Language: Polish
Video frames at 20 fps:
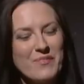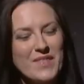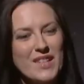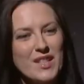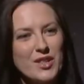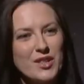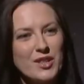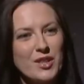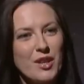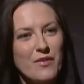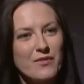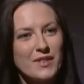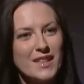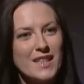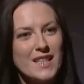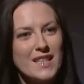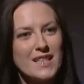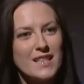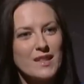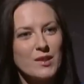że tylko w
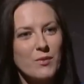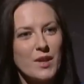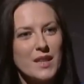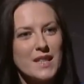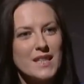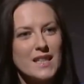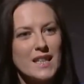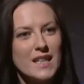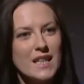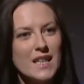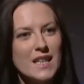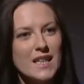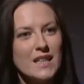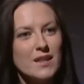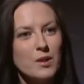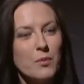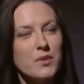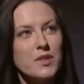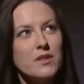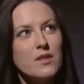takich sytuacjach.
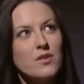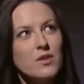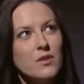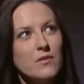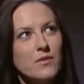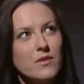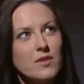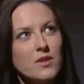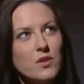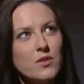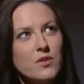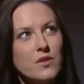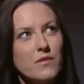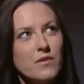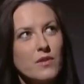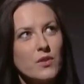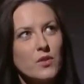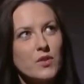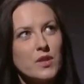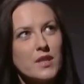Dobrze, co cię, co cię
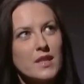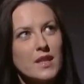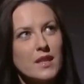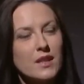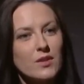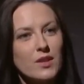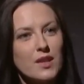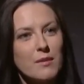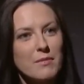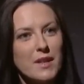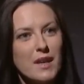wiąże z aktorem